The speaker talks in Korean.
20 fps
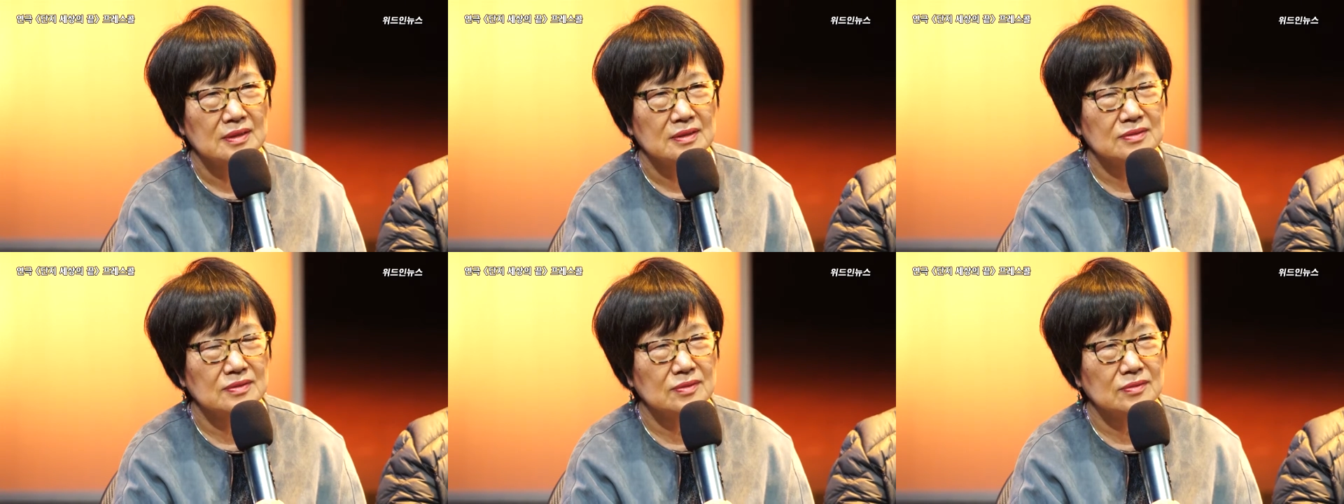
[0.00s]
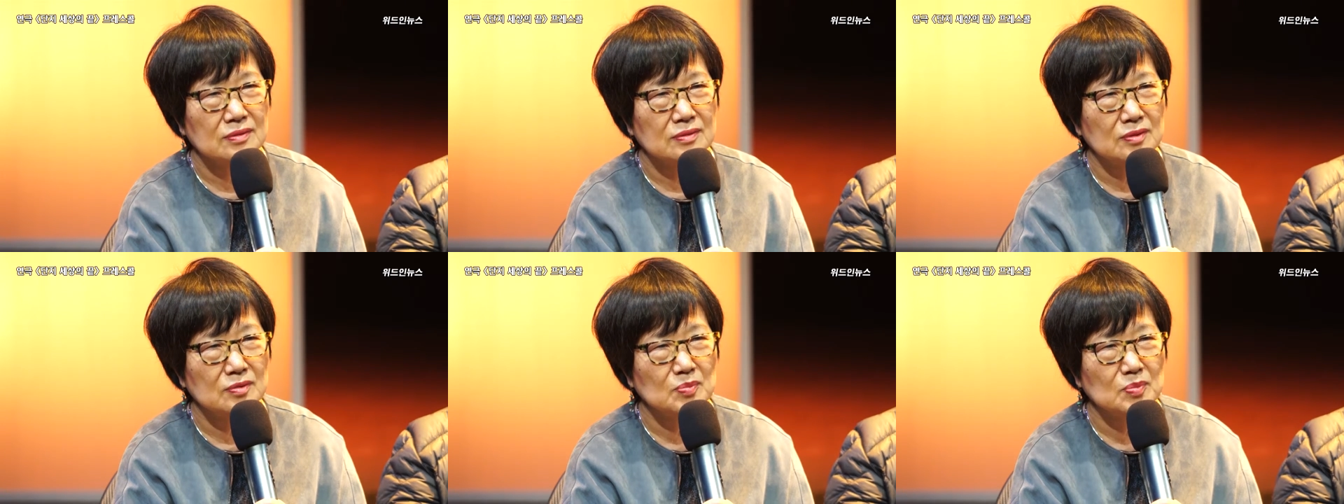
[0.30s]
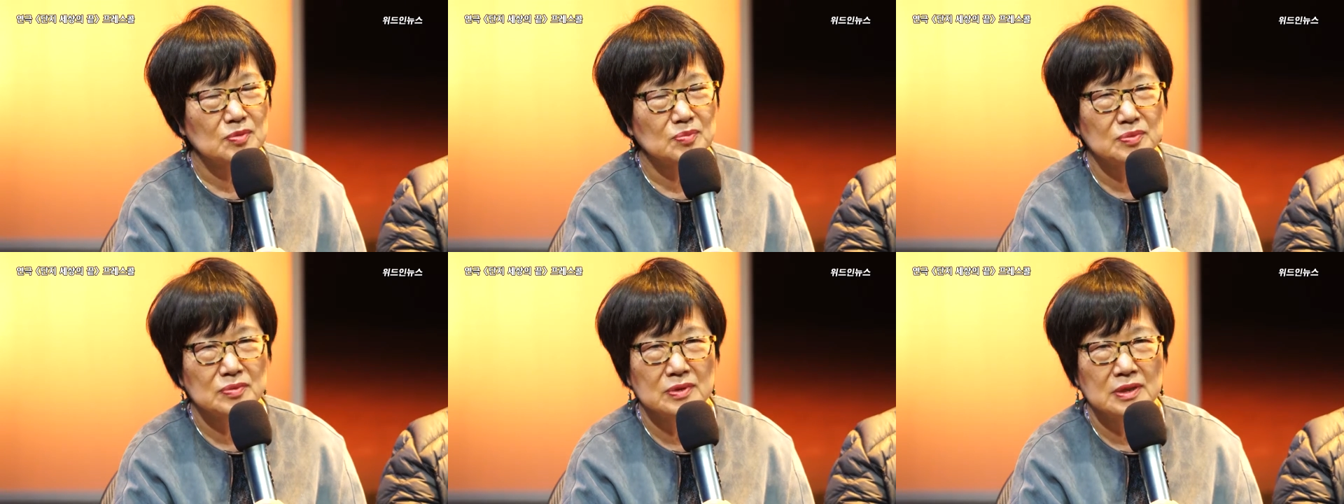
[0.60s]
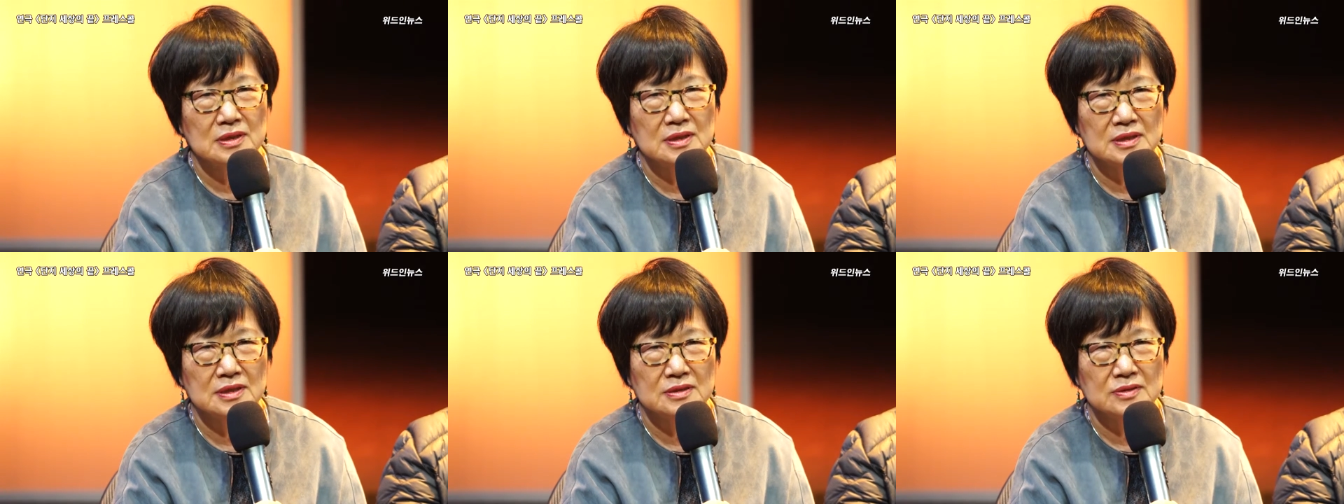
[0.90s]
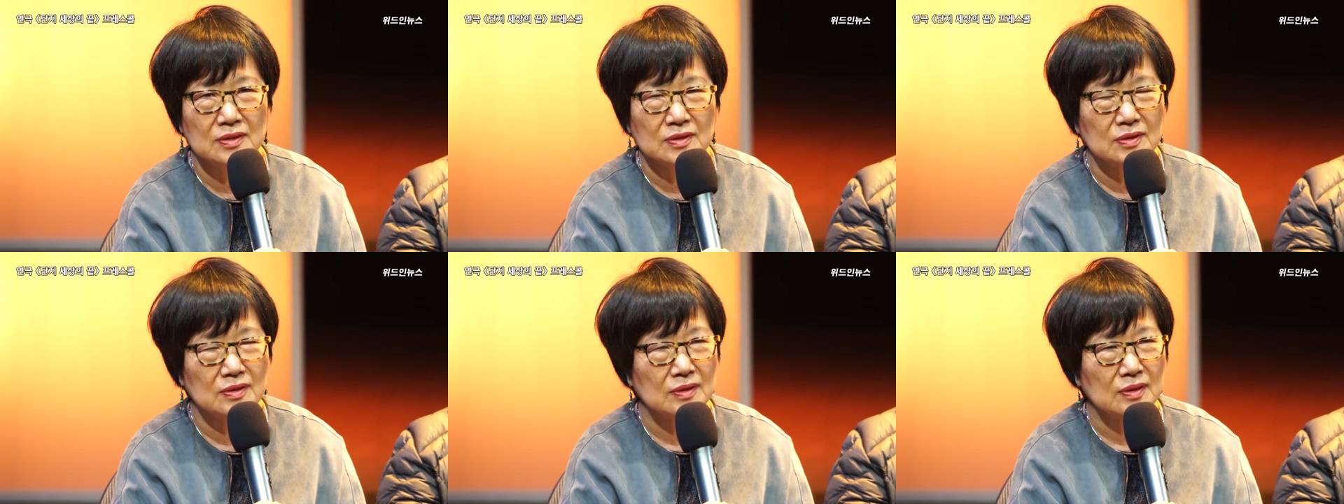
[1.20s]
그래서 그런 부분에
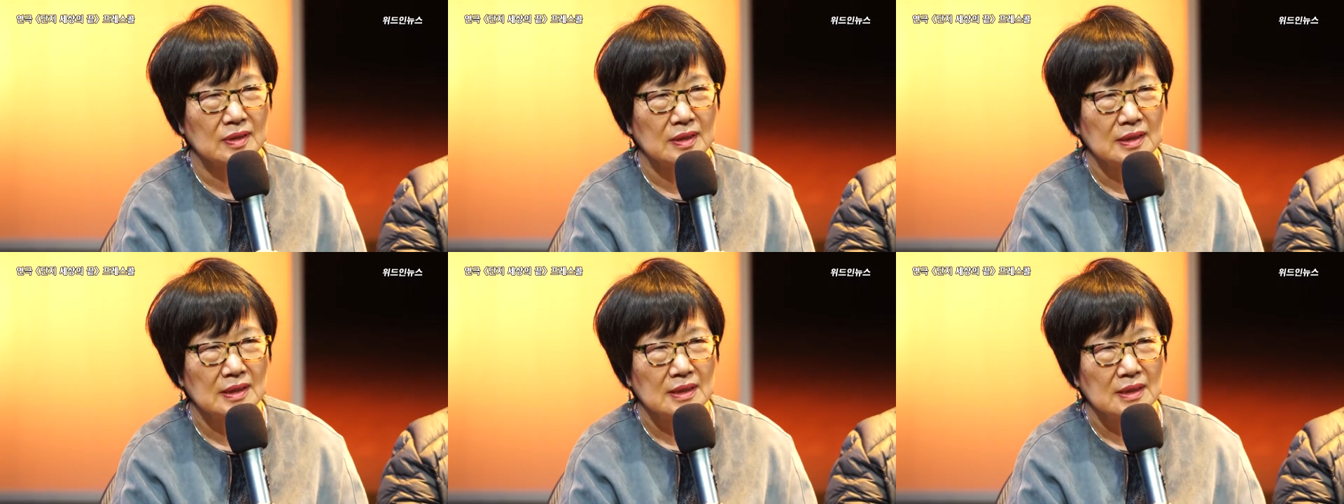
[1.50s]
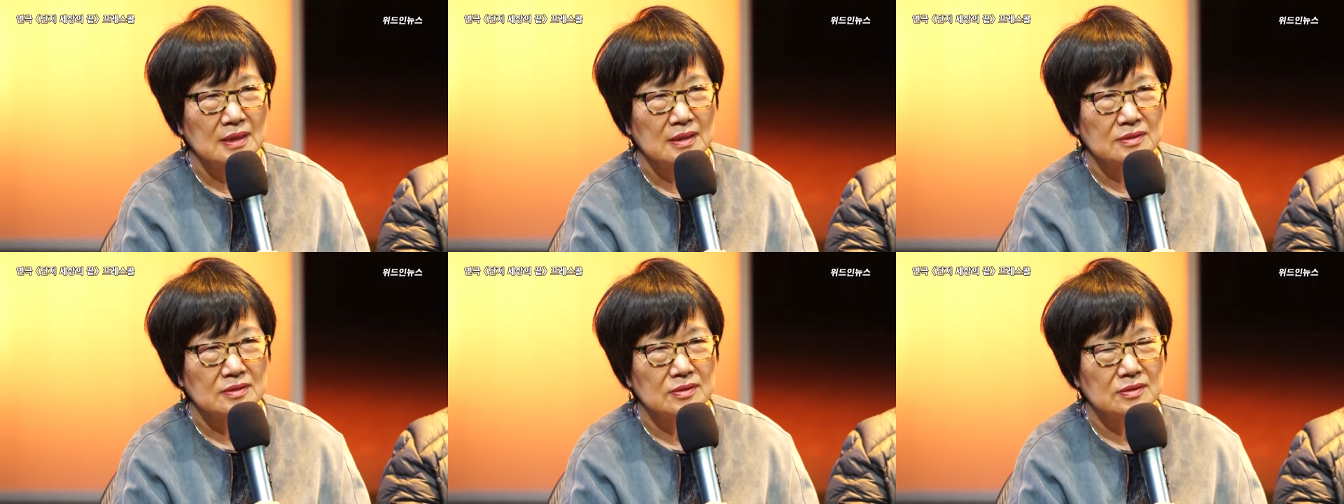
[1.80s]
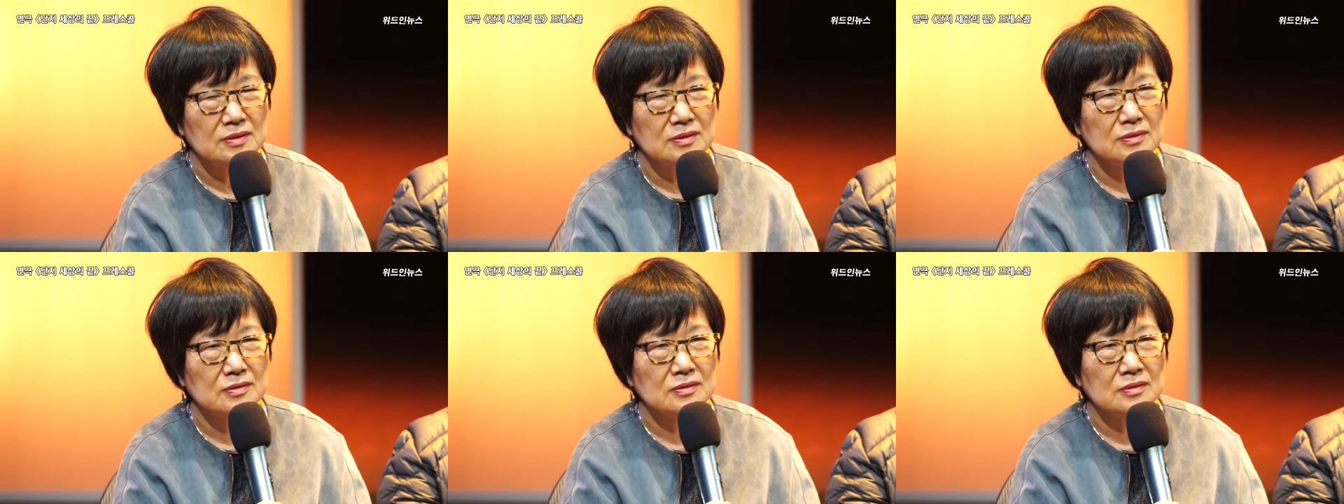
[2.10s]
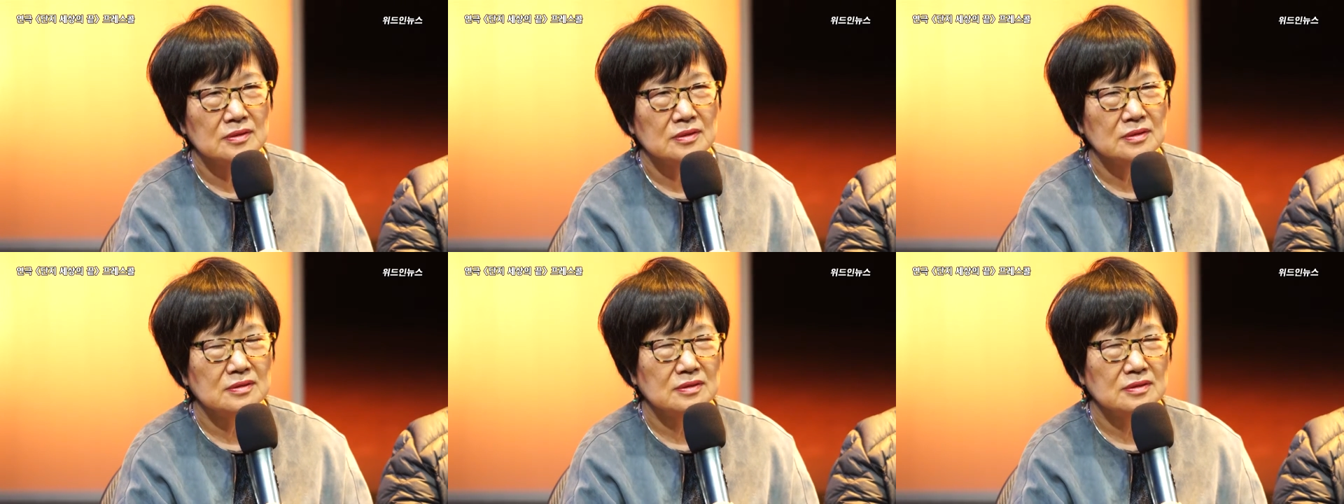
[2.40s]
대해서 저희는